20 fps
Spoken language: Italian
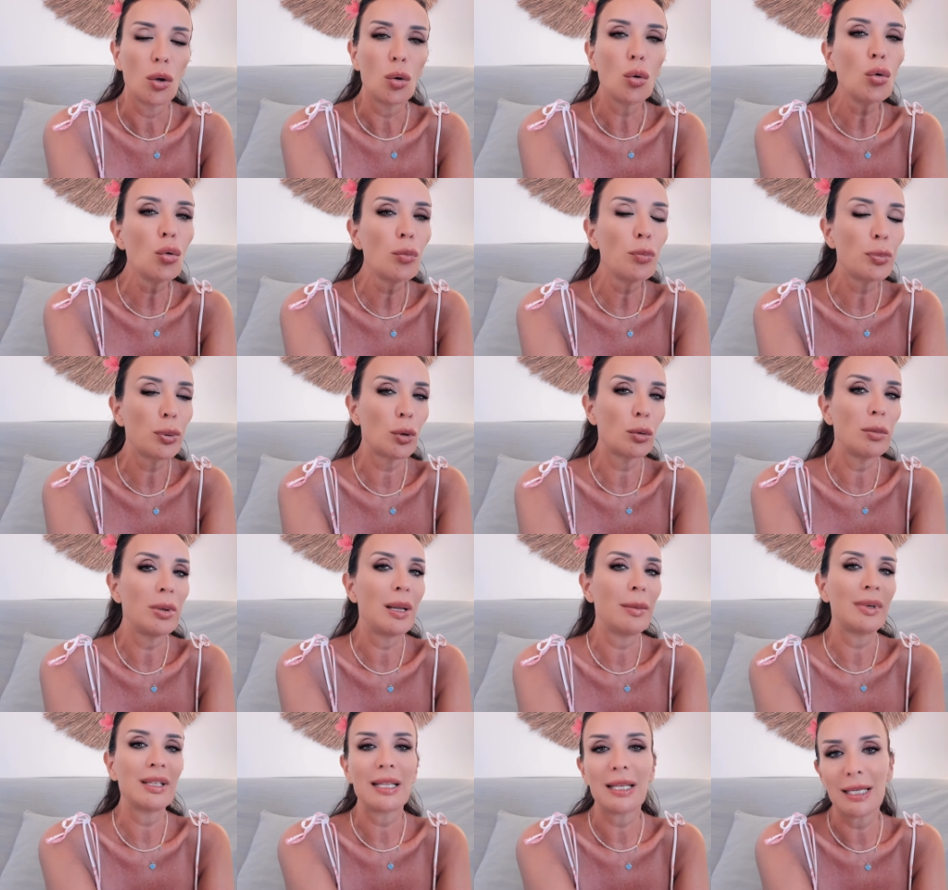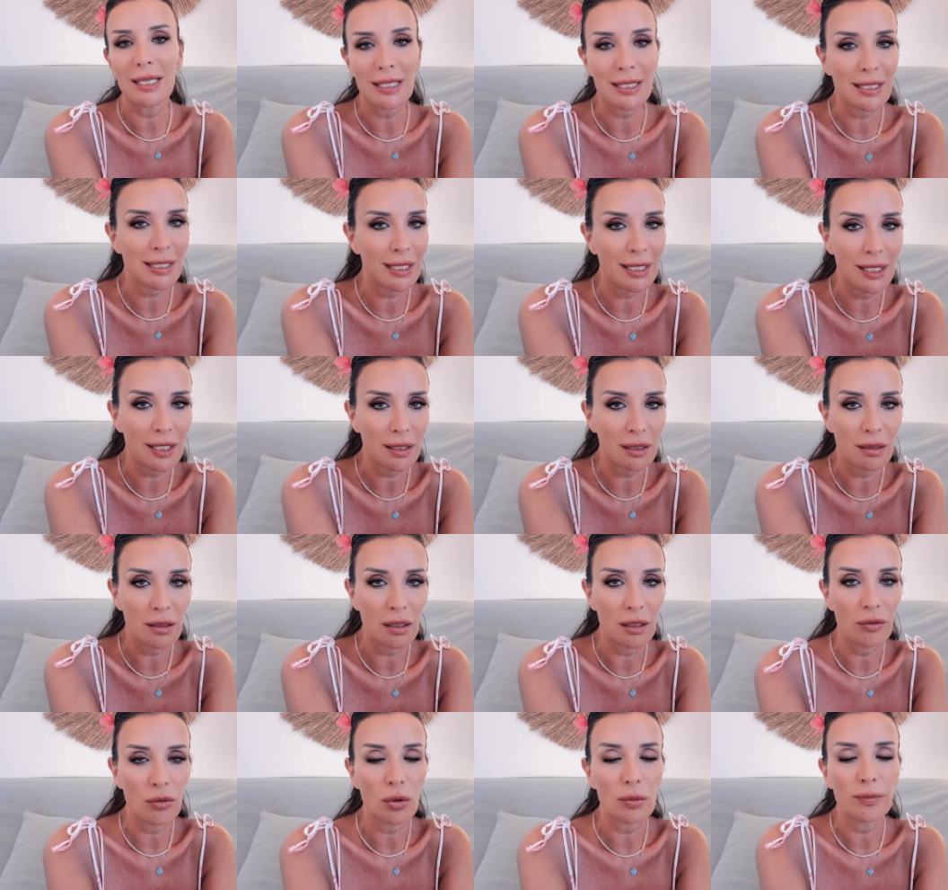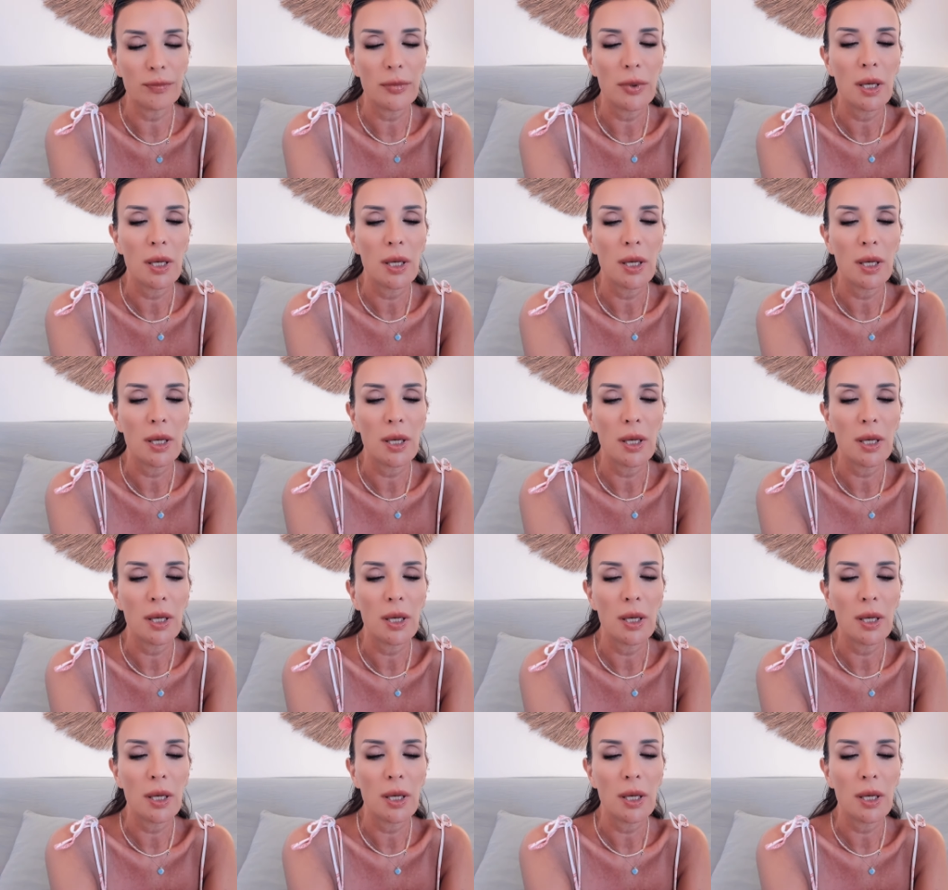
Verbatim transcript: un problema dell'essere cattivo,